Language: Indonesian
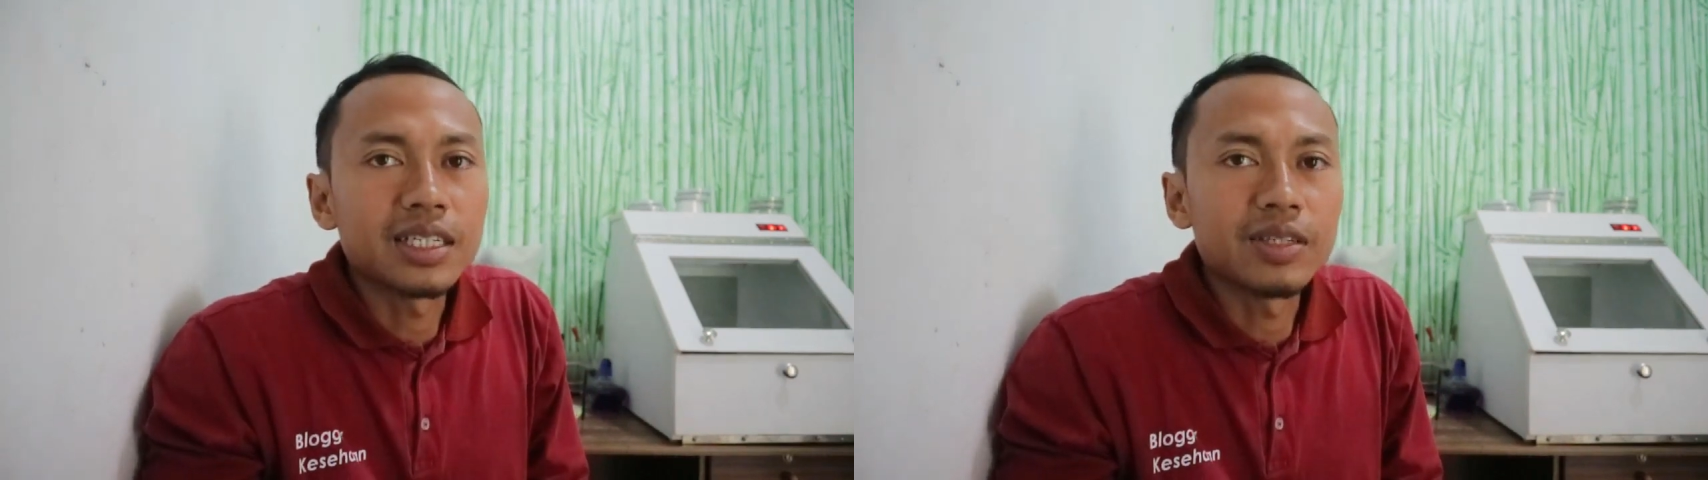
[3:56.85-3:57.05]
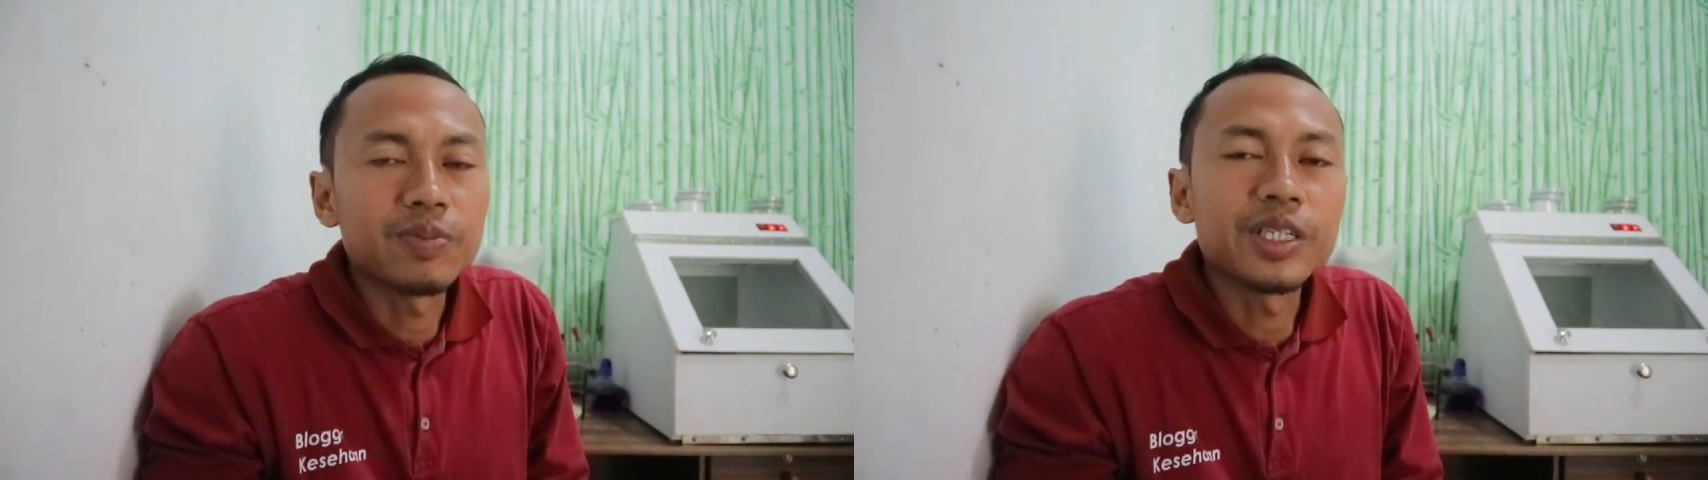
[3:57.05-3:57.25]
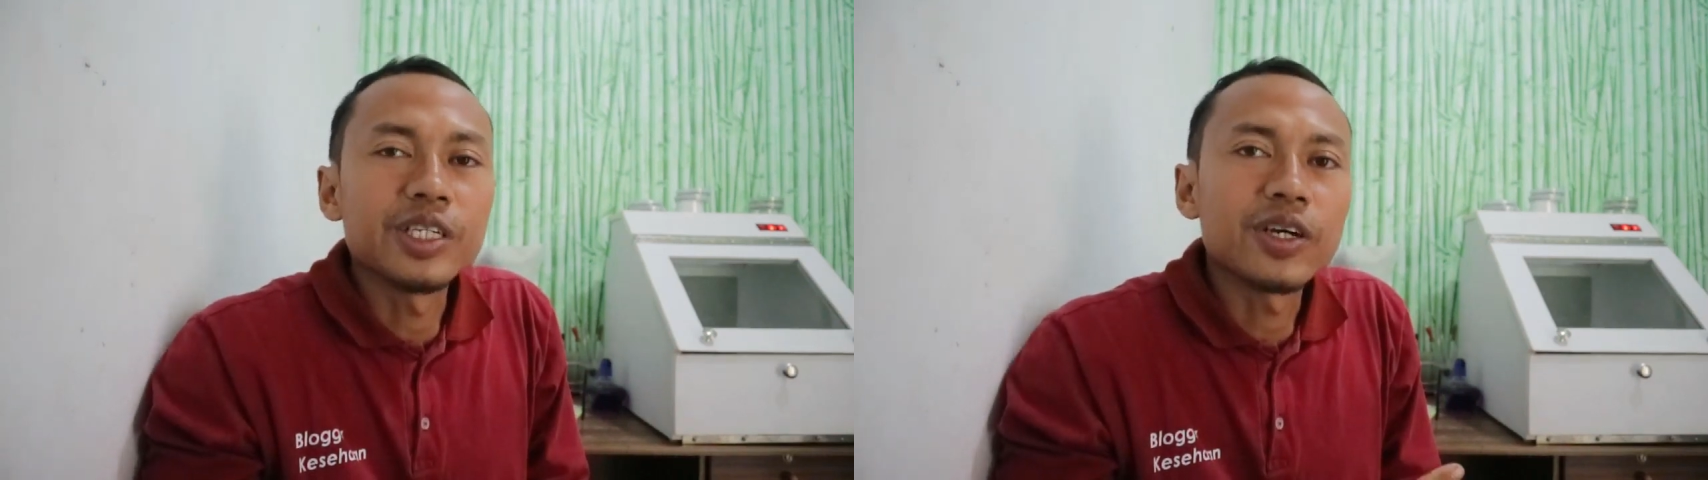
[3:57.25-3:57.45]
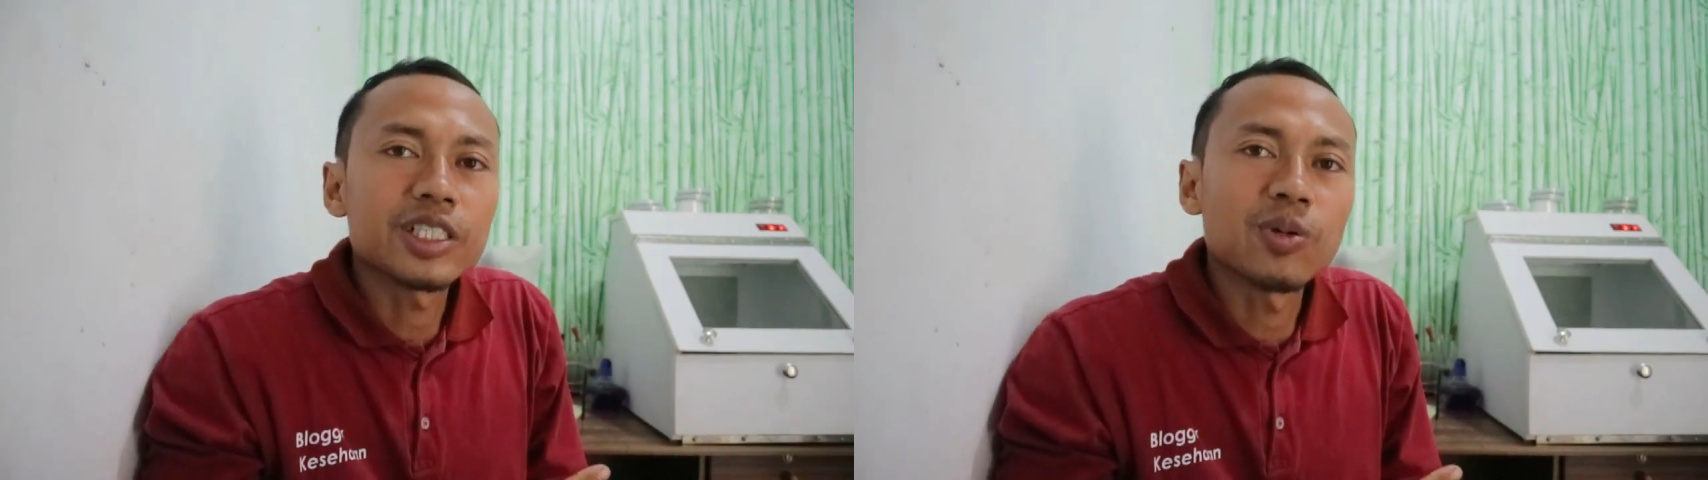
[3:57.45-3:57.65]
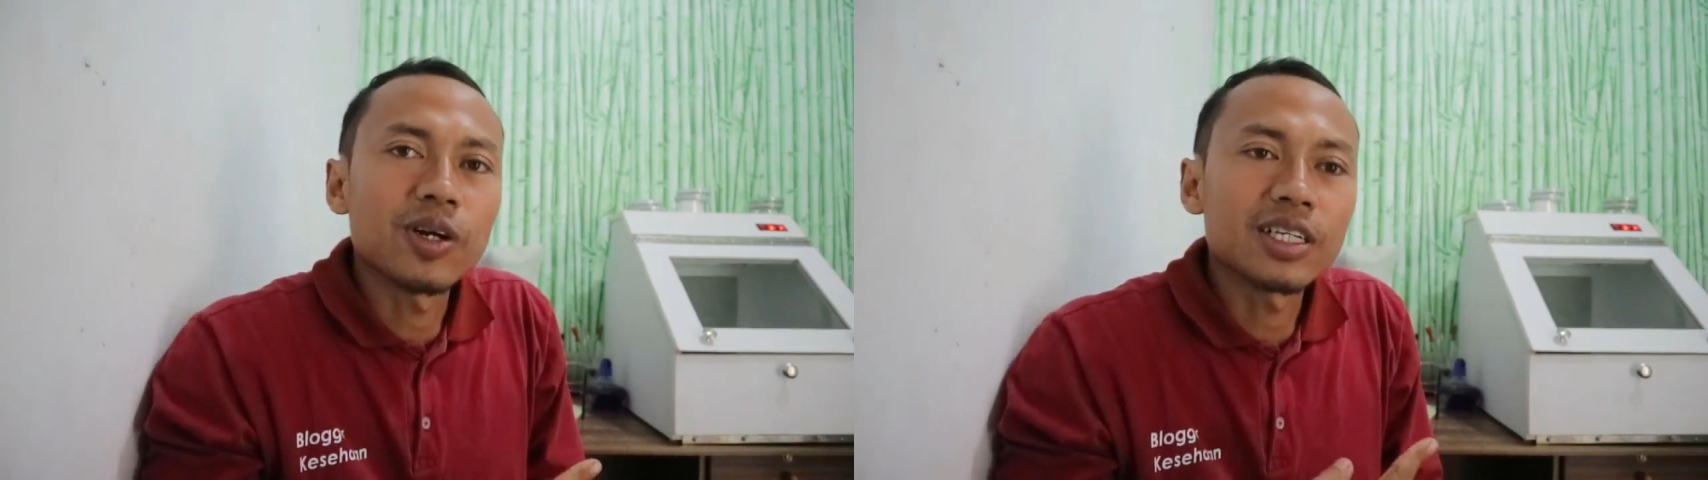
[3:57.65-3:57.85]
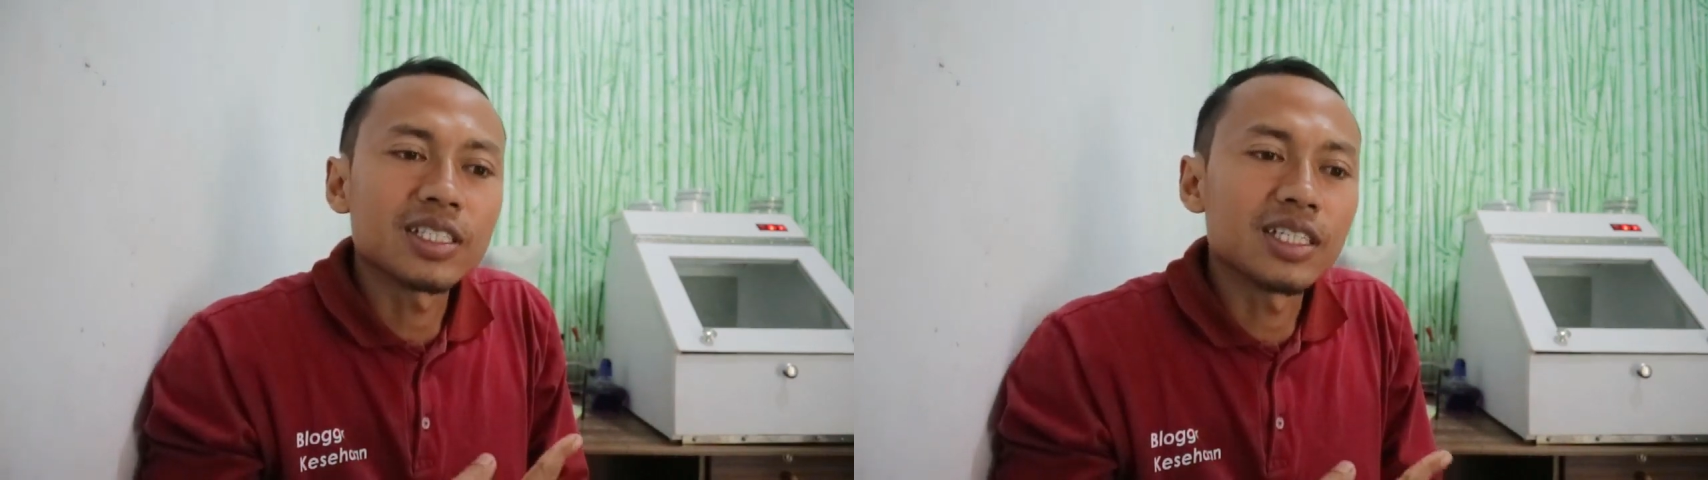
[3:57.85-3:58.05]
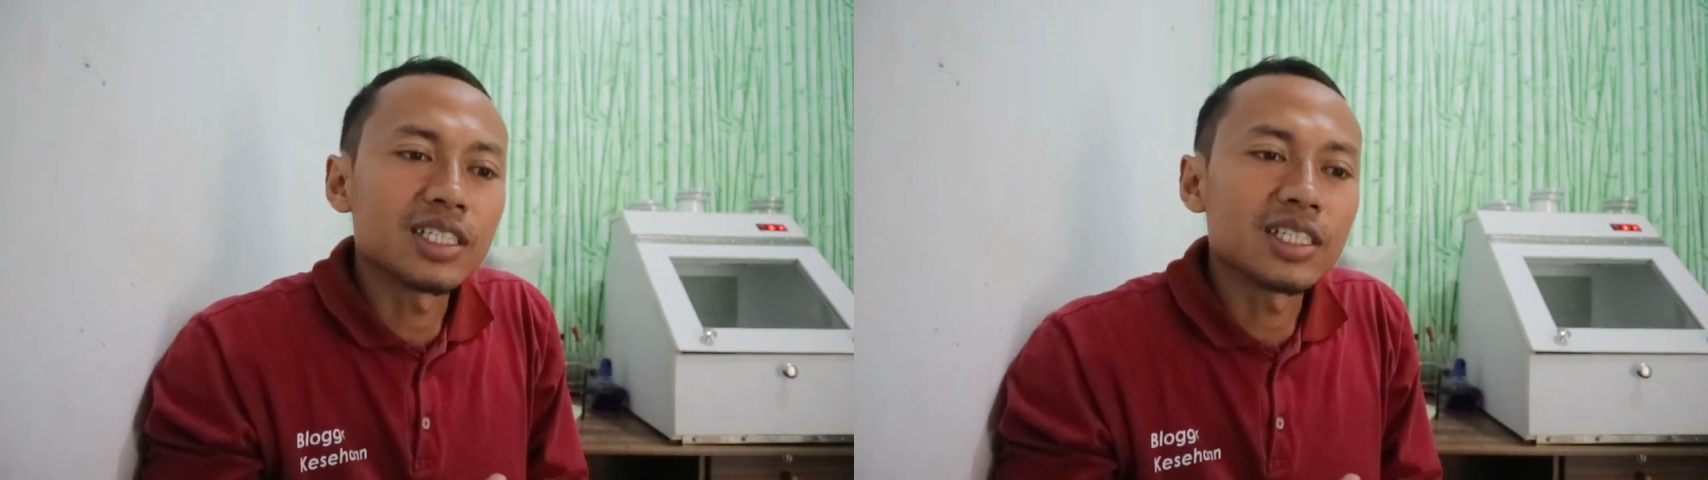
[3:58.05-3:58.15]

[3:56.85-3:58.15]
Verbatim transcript: di video eksplorasi